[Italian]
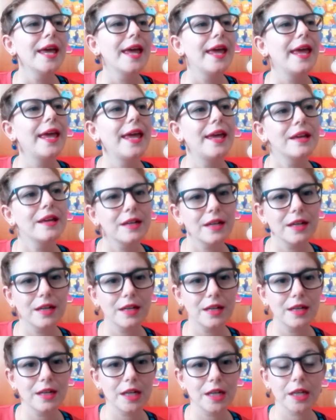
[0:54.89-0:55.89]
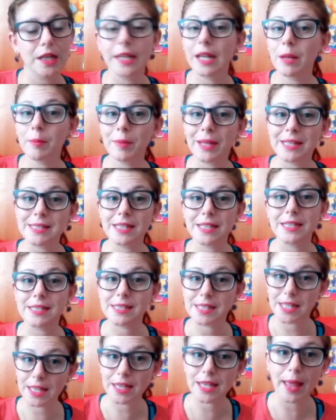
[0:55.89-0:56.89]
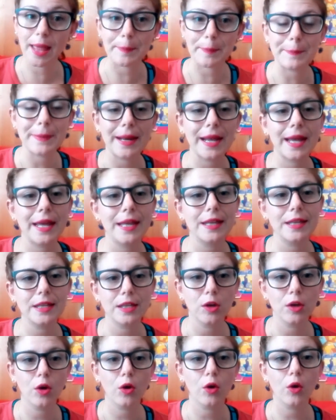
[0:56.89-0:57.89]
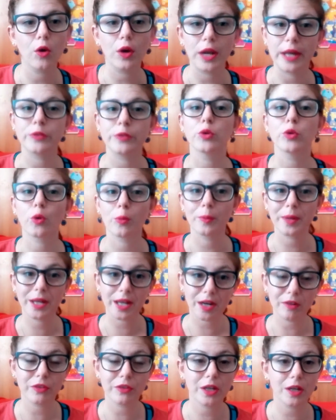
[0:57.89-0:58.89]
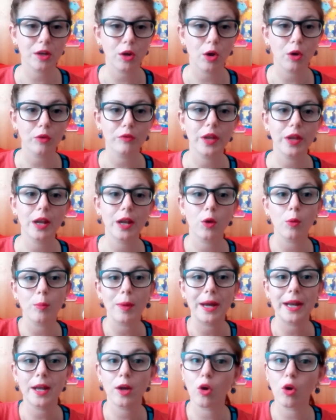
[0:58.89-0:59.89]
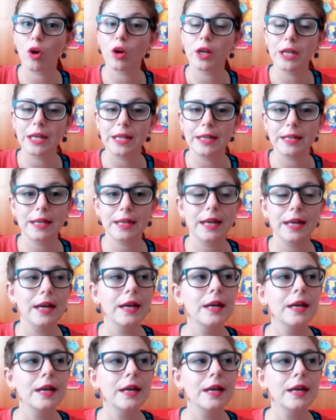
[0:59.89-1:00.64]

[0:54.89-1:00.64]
e eh, nel mese di settembre io ho letto come graphic novel Kobane Calling